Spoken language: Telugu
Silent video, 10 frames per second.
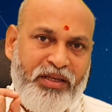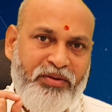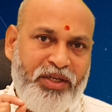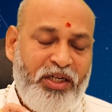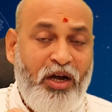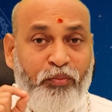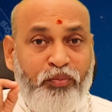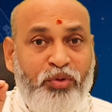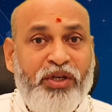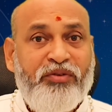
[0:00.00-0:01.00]
ఎవరికైనా
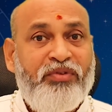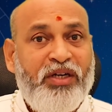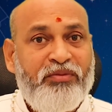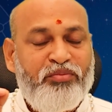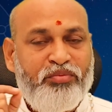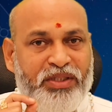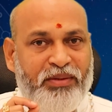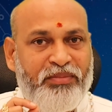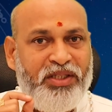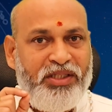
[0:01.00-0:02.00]
అప్పు ఇవ్వడం
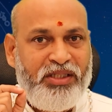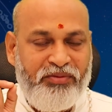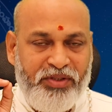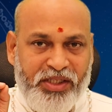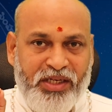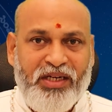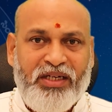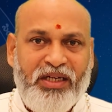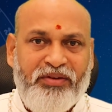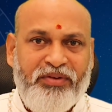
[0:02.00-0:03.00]
సంబంధించిన విషయాలు
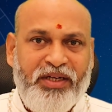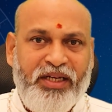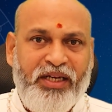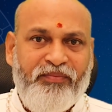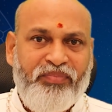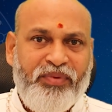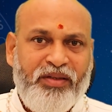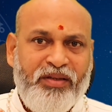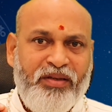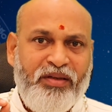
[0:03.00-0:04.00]
కానివ్వండి
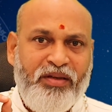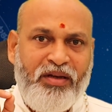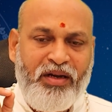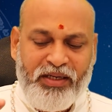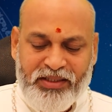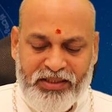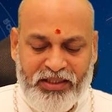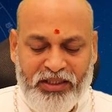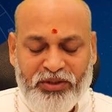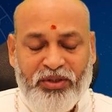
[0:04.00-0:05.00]
అంటే
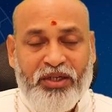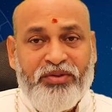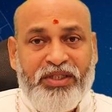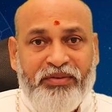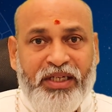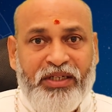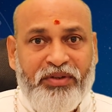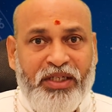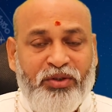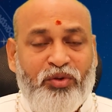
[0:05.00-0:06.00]
స్త్రీలతో
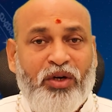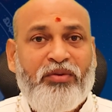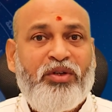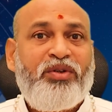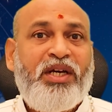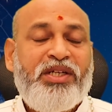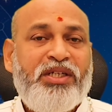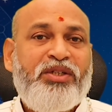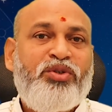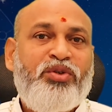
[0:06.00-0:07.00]
అనవసరమైనటువంటి గొడవలు
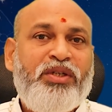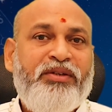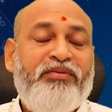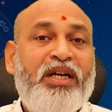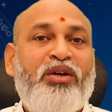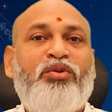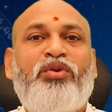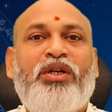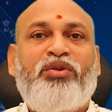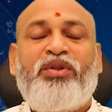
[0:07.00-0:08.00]
ఘర్షణల జోలికి
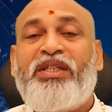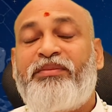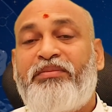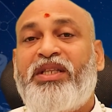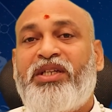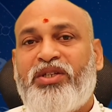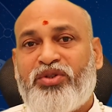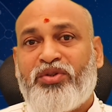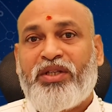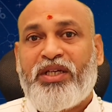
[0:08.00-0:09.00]
వెళ్ళకూడదు ఇది
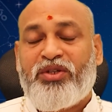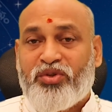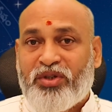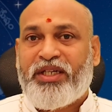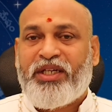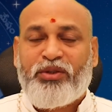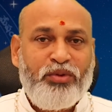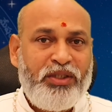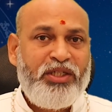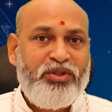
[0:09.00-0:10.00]
ఇబ్బందినిస్తుంది
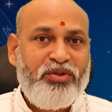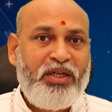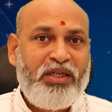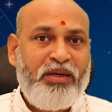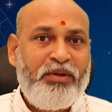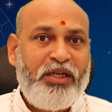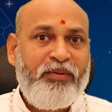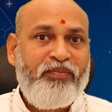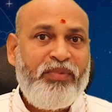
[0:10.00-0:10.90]
శుక్రకేతువులు కలిసి ఉన్నారు కాబట్టి